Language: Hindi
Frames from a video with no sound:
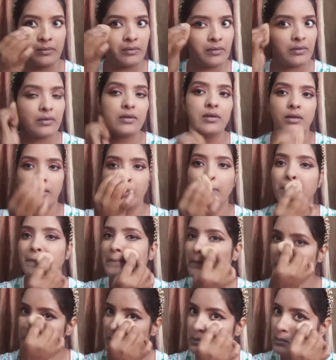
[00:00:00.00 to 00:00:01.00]
पूरा नेक तक
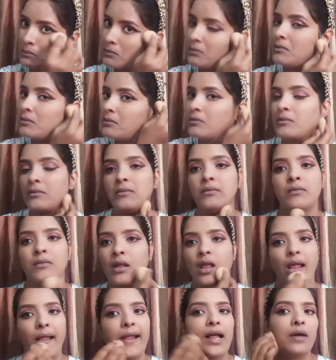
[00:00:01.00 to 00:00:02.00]
मैं इसे
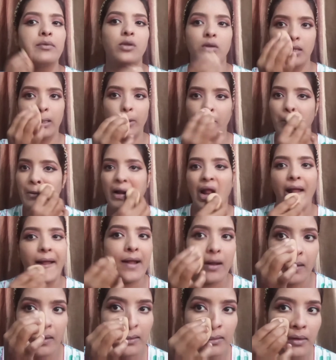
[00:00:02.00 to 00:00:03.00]
कंप्लीट कर लूँगी